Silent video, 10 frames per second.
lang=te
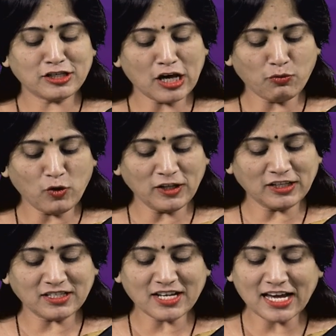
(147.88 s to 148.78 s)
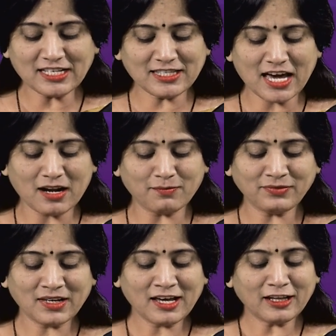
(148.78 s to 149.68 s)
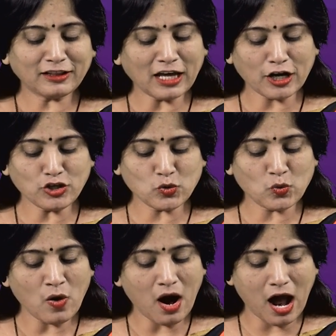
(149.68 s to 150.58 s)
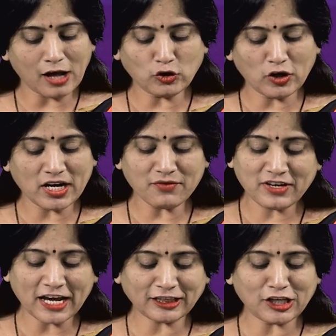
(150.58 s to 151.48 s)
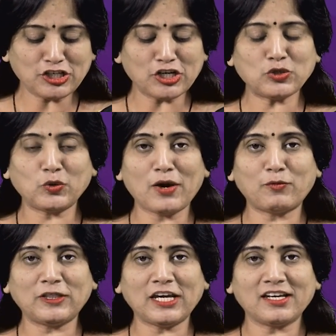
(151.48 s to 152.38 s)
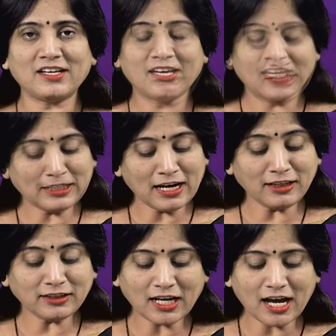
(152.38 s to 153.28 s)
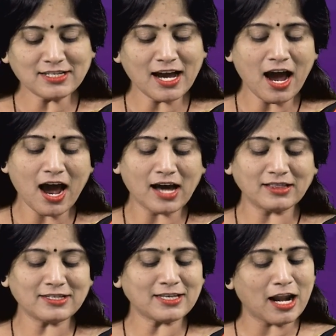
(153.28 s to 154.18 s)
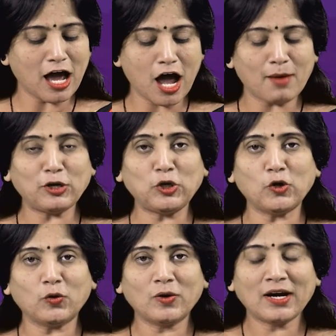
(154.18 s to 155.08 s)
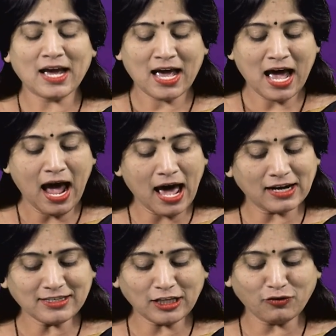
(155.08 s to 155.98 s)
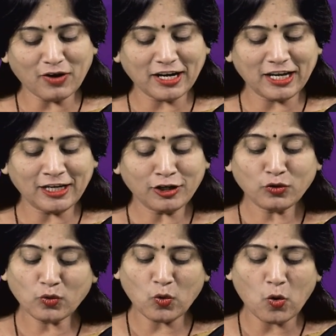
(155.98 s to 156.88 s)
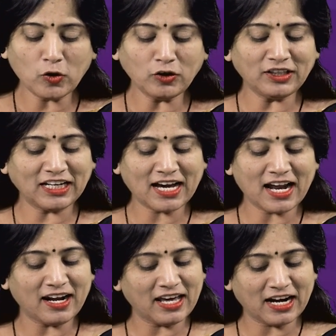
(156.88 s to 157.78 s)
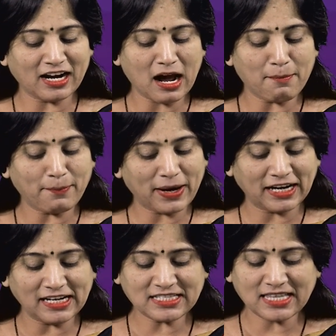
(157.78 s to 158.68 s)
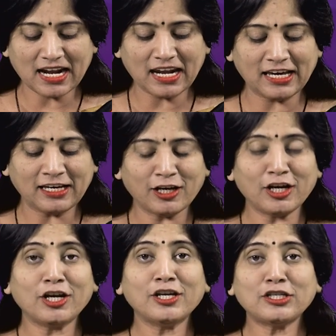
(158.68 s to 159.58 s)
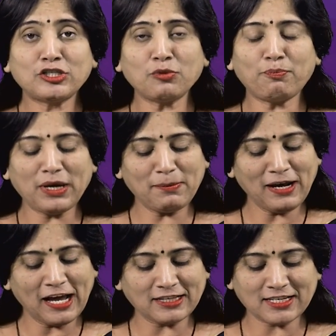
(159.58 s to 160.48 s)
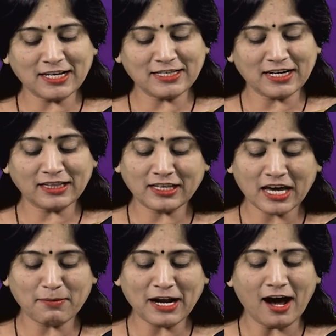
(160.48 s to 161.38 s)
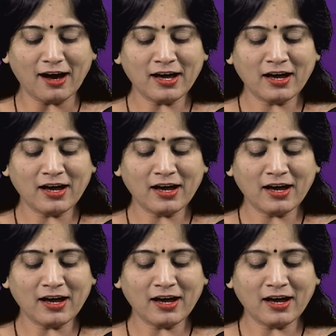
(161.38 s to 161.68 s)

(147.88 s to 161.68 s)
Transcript: సర్వోన్నత న్యాయస్థానం తరచూ ఆందోళన వ్యక్తం చేస్తూనే ఉంది తన తాజా ఆదేశాల అమలులో అలసత్వాన్ని కోర్టు ధిక్కార నేరంగా పరిగణిస్తానని సుప్రీం హెచ్చరించిన దరిమిలా